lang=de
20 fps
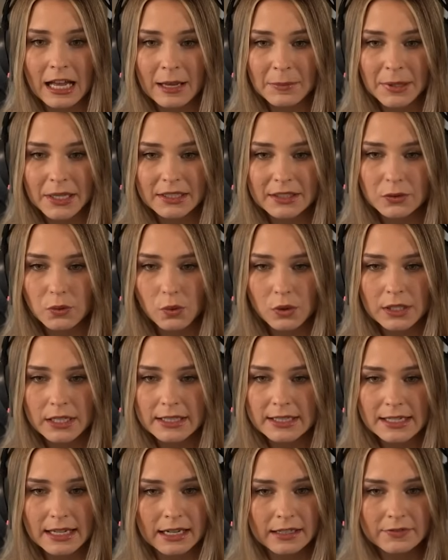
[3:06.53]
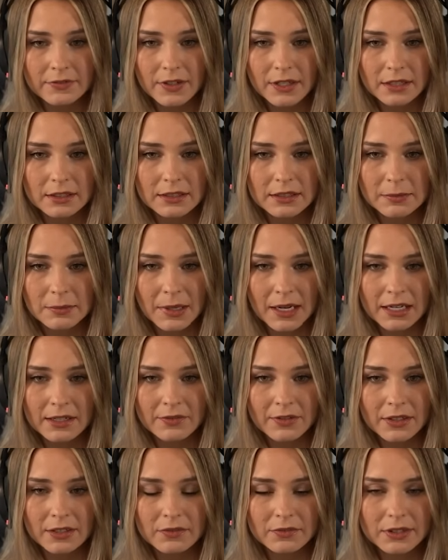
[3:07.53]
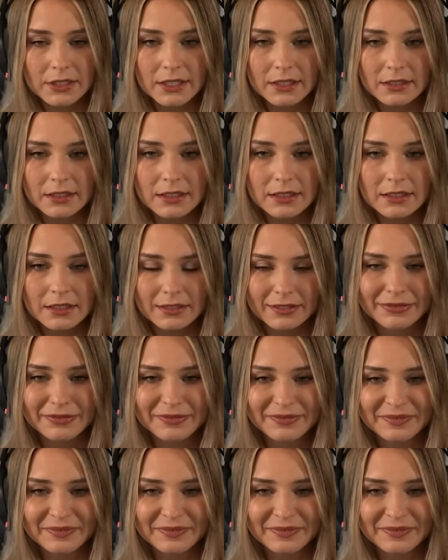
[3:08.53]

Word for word: Aber ich hole jetzt einfach die Badewanne wieder, die